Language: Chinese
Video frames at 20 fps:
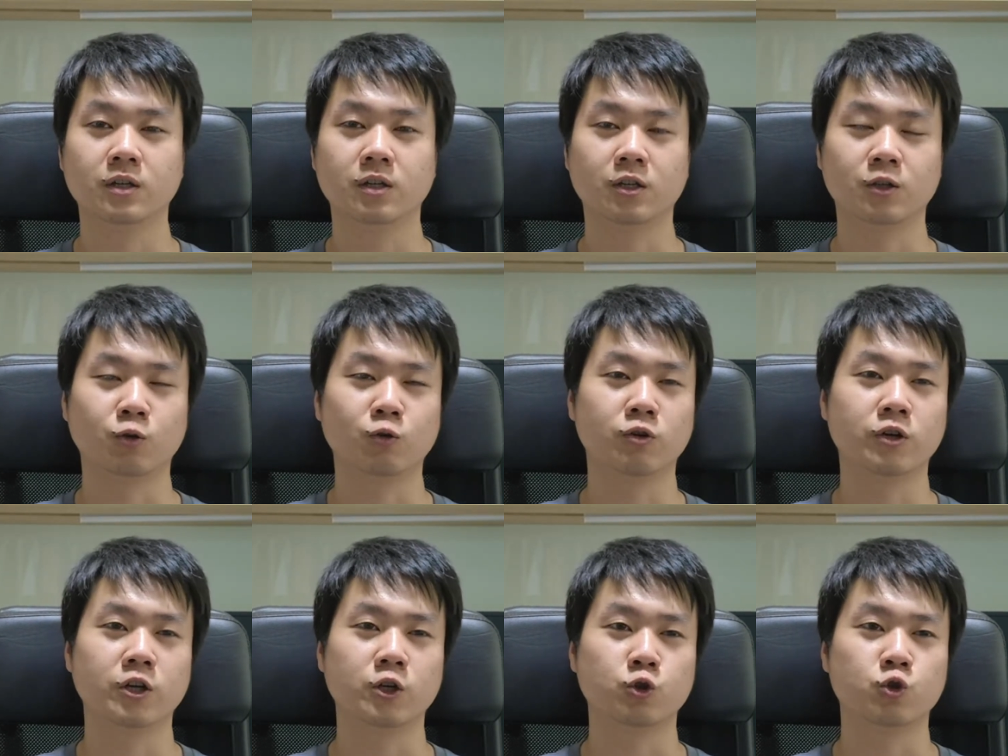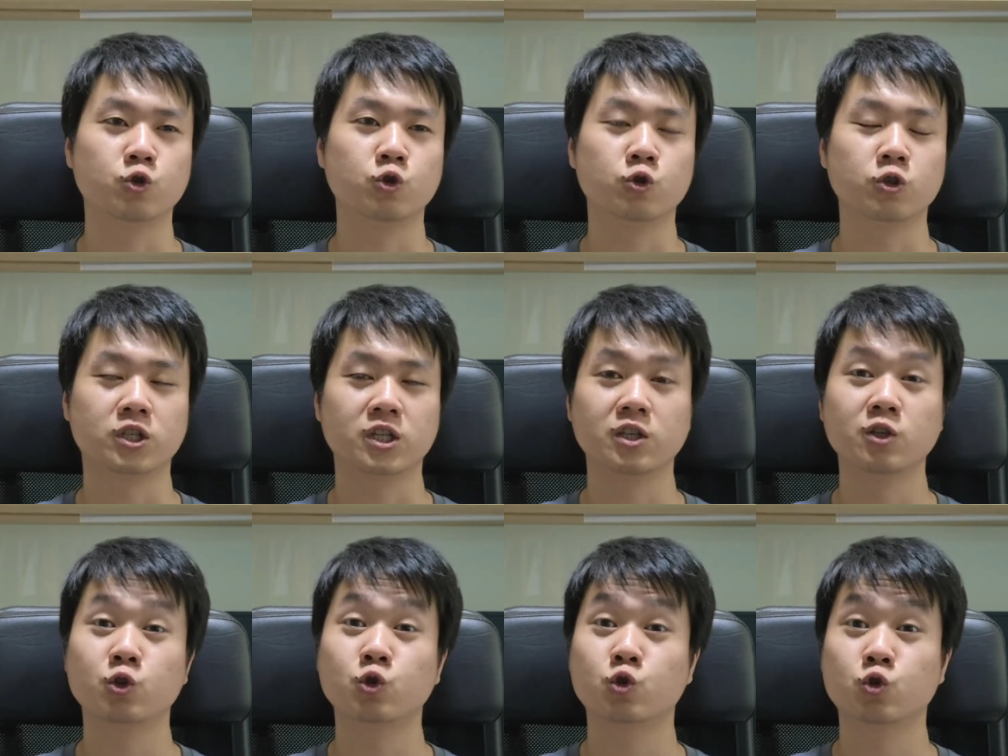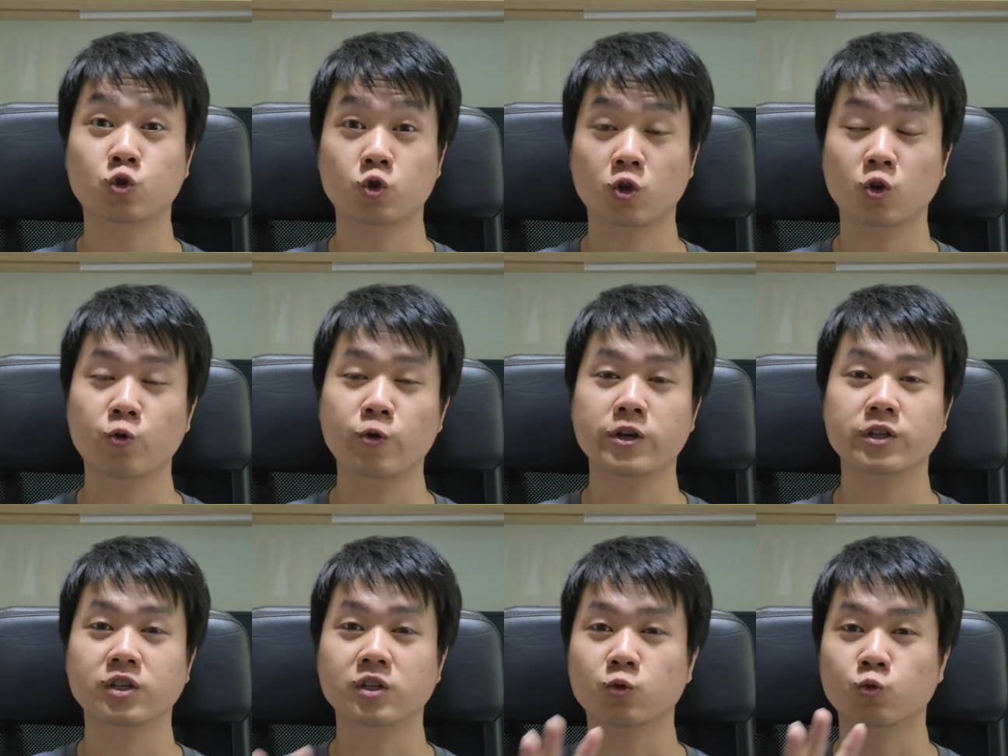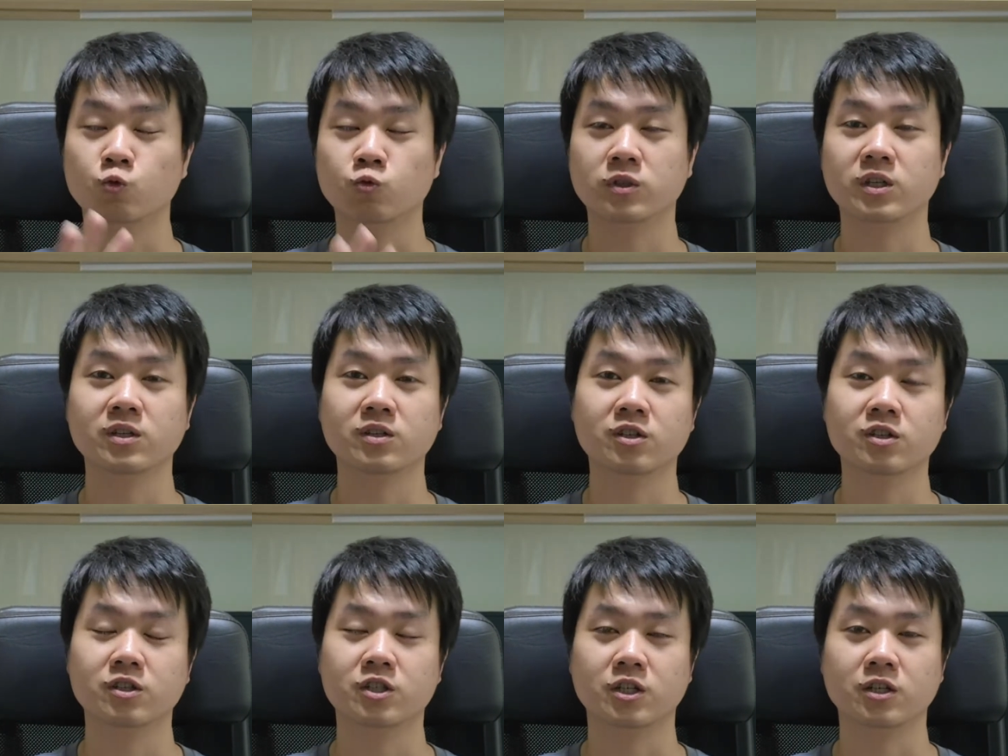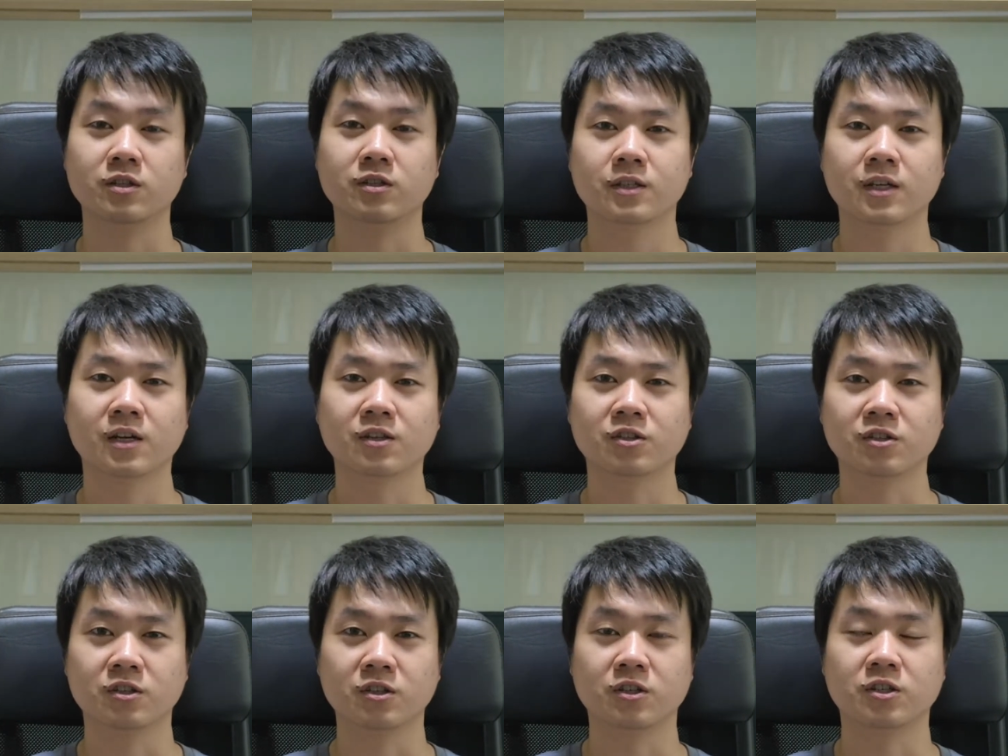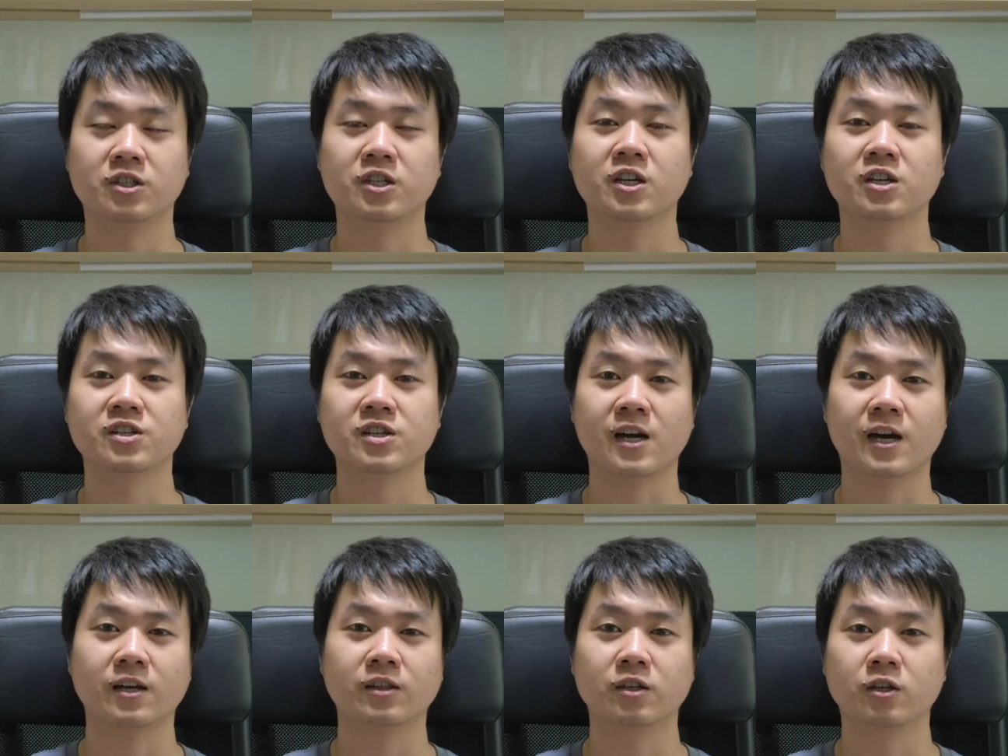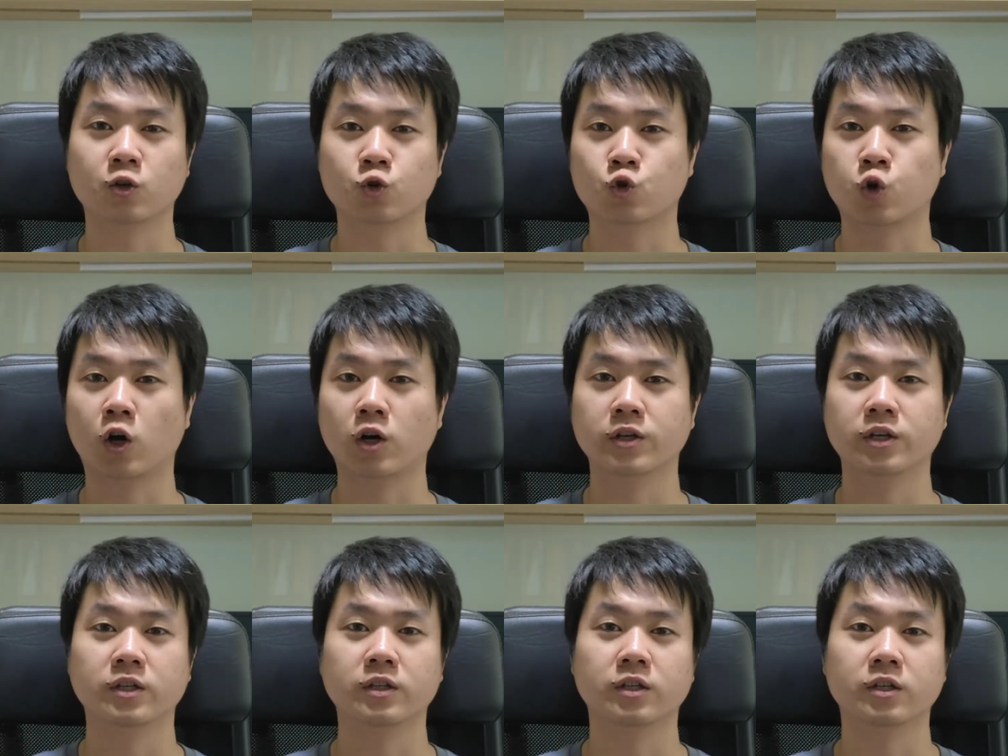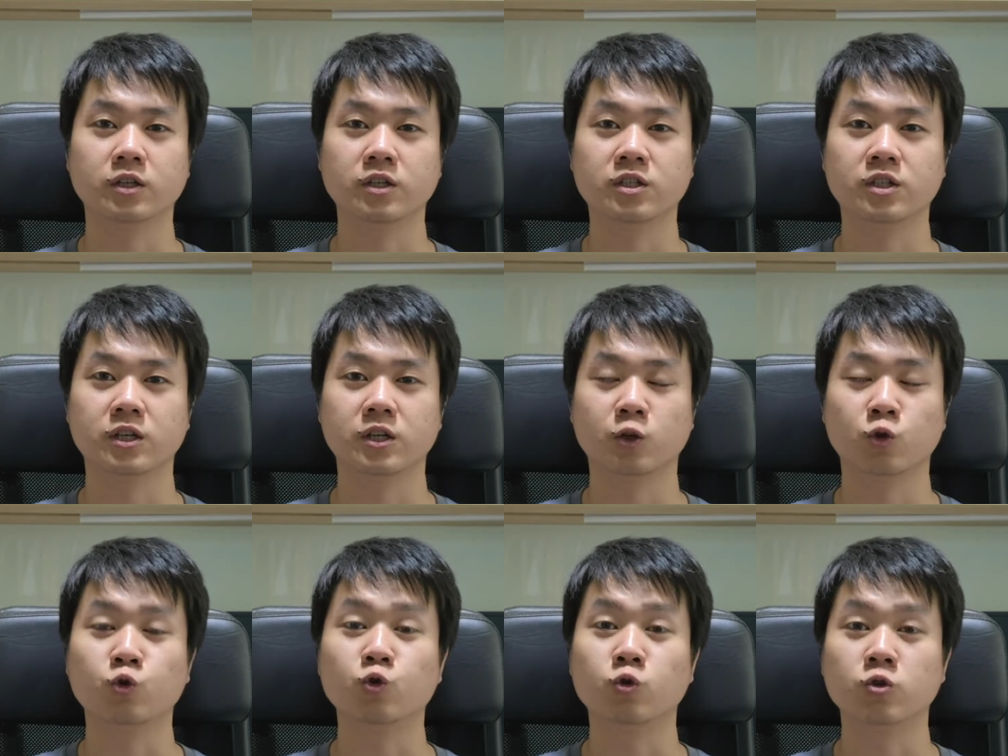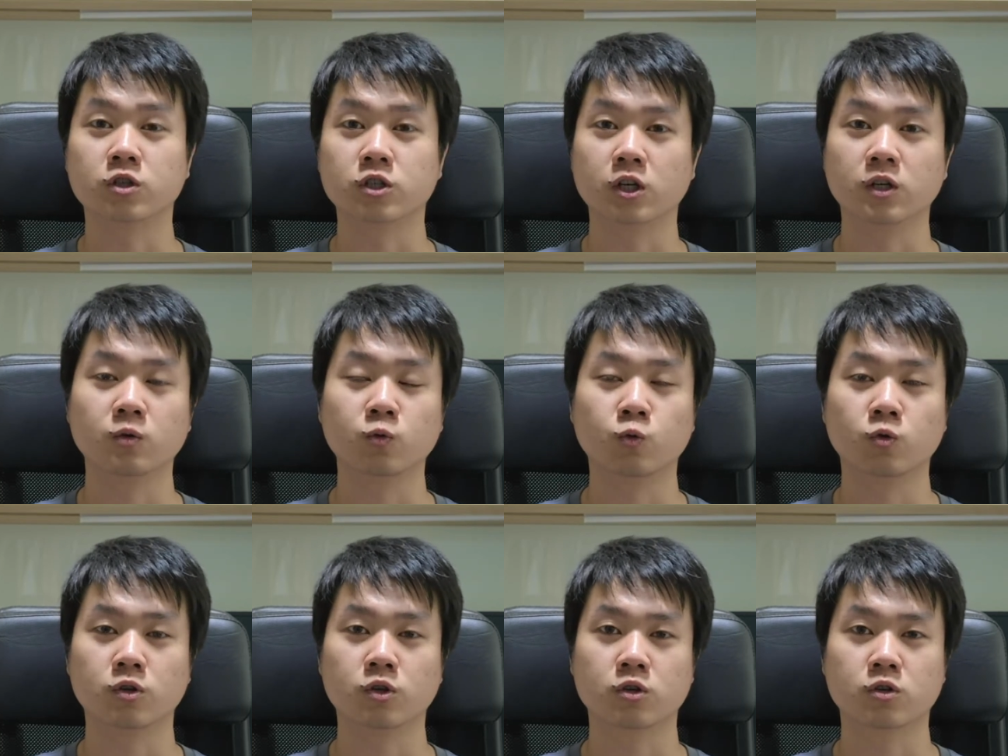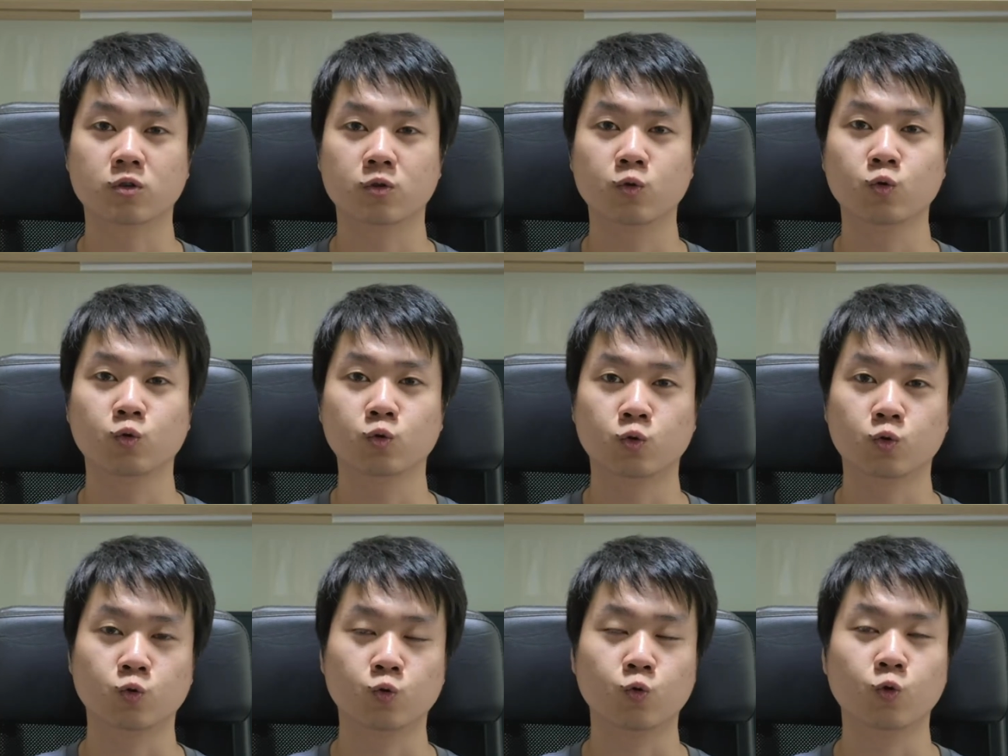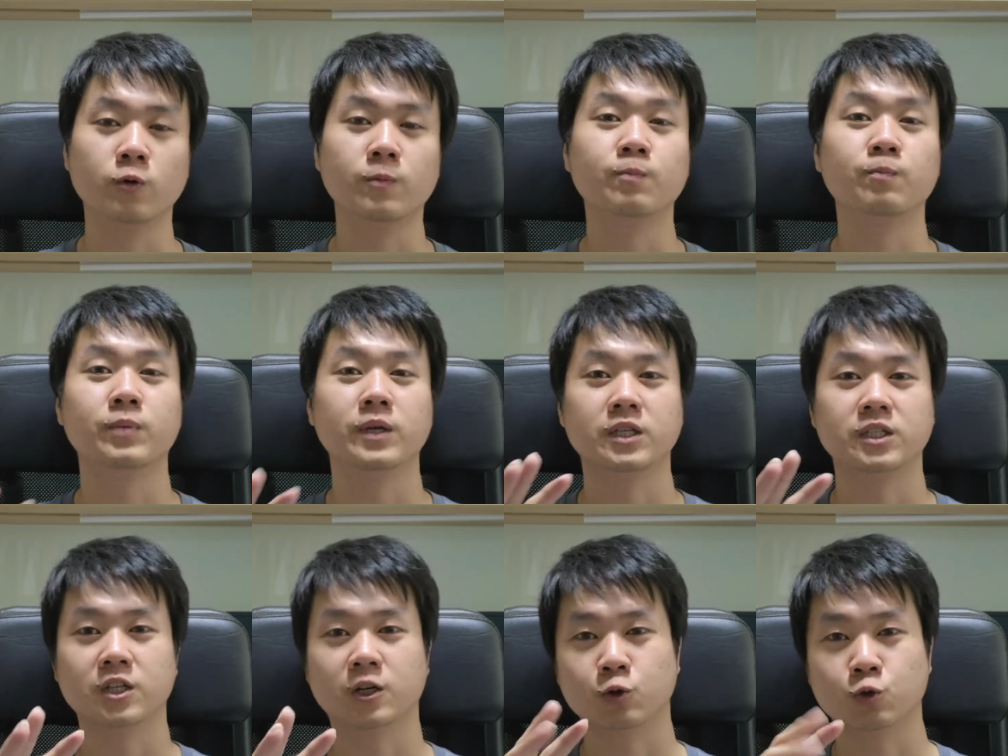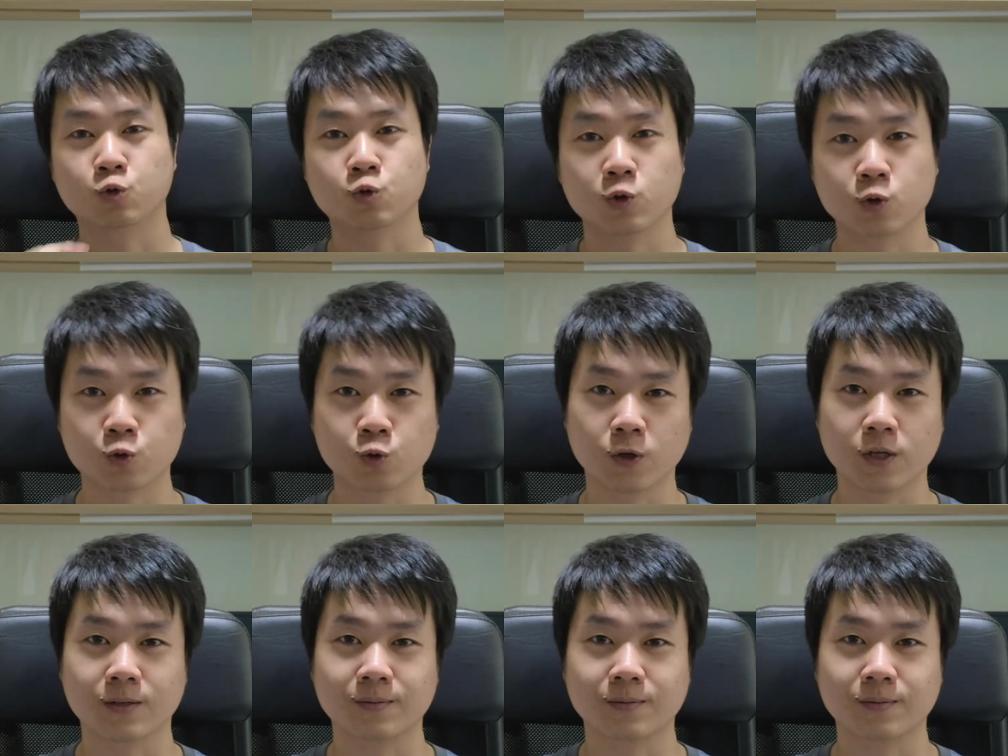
你都可以去先学会这五件事情，这样子你接下来的创业的一些旅程或者是路途会比较顺遂。